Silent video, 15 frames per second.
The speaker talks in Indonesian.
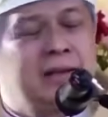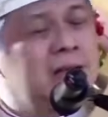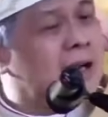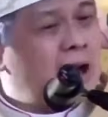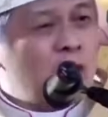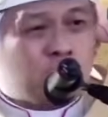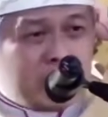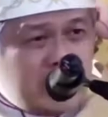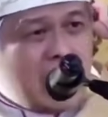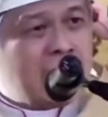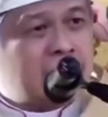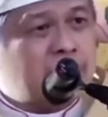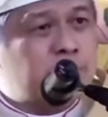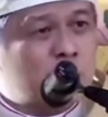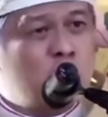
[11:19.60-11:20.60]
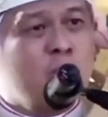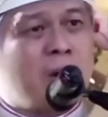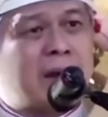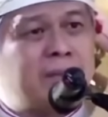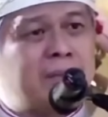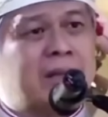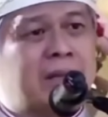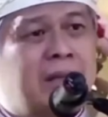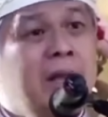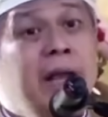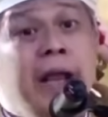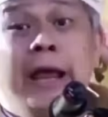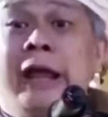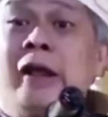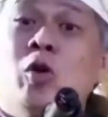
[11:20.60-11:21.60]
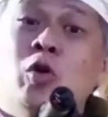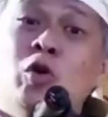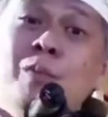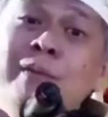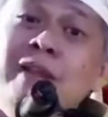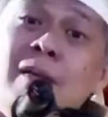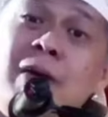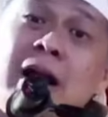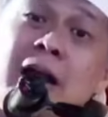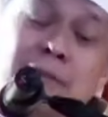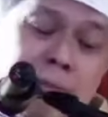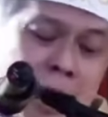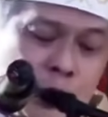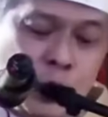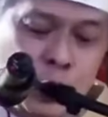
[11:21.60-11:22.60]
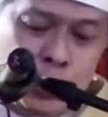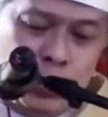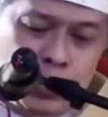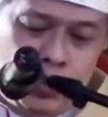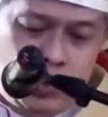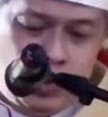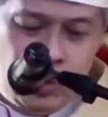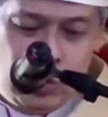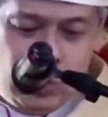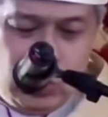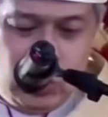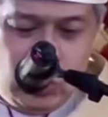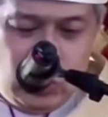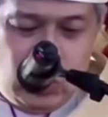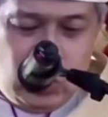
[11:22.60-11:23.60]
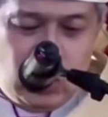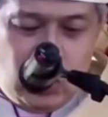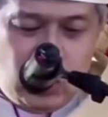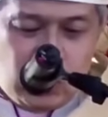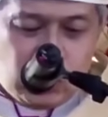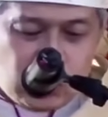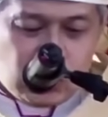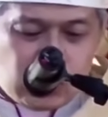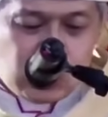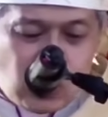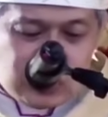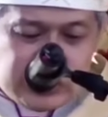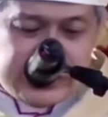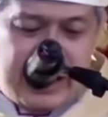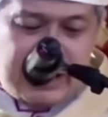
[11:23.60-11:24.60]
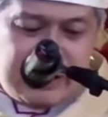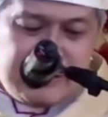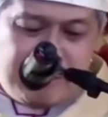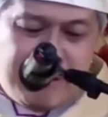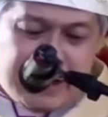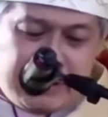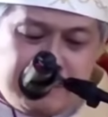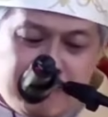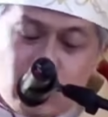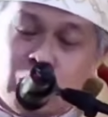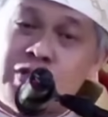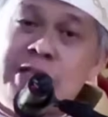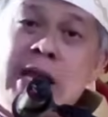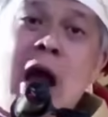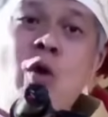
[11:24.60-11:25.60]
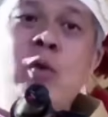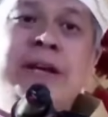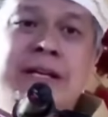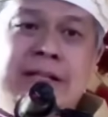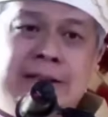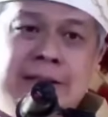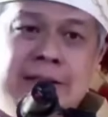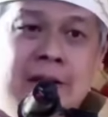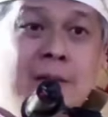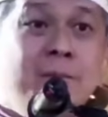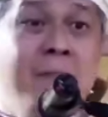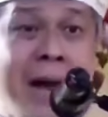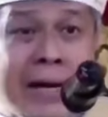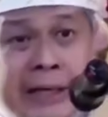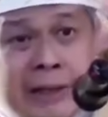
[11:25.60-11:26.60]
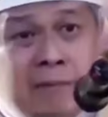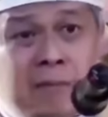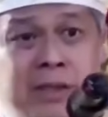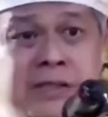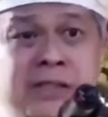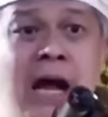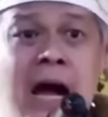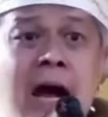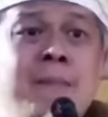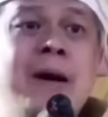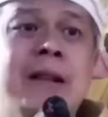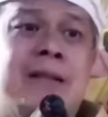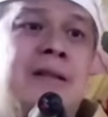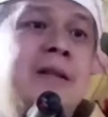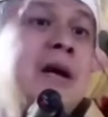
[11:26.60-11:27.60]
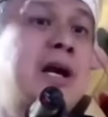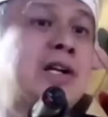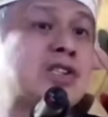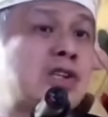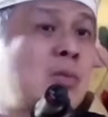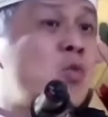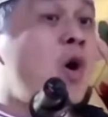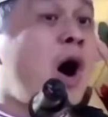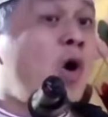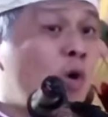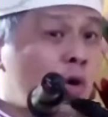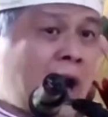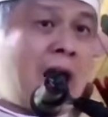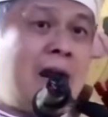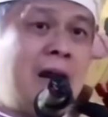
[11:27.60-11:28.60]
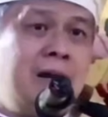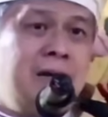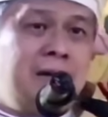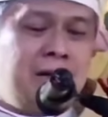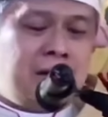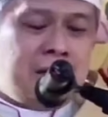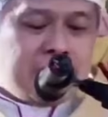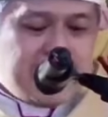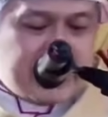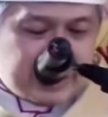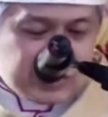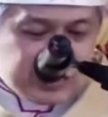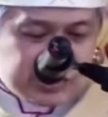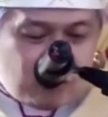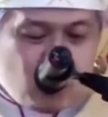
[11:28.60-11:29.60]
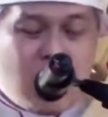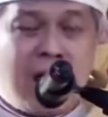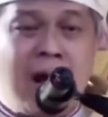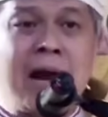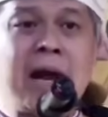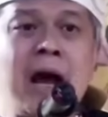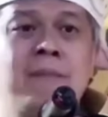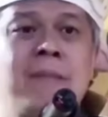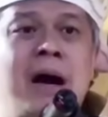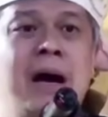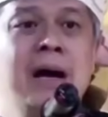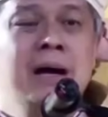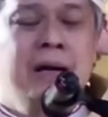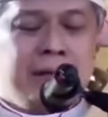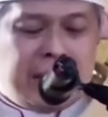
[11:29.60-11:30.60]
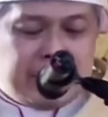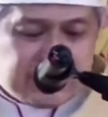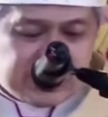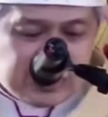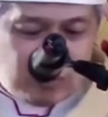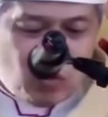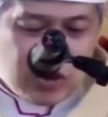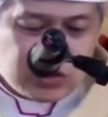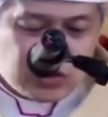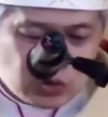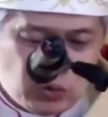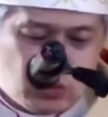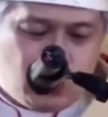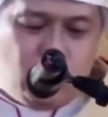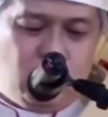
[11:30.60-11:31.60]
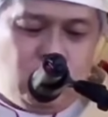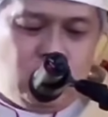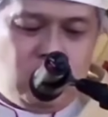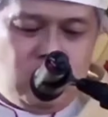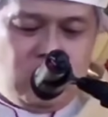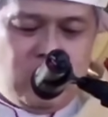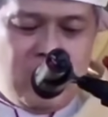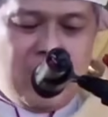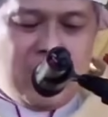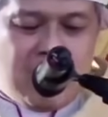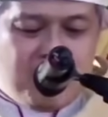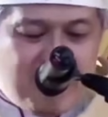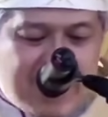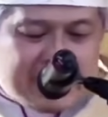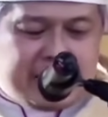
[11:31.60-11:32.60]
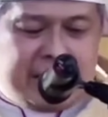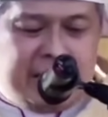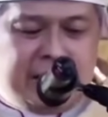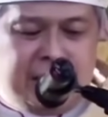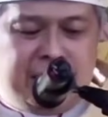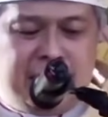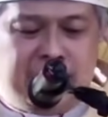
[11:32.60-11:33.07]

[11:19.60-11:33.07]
kalau tidak ada perubahan materi? Ekonominya makin maju, sosialnya makin manusiawi, makin bersahabat dengan semua orang, dengan semua agama dan semua suku. Makin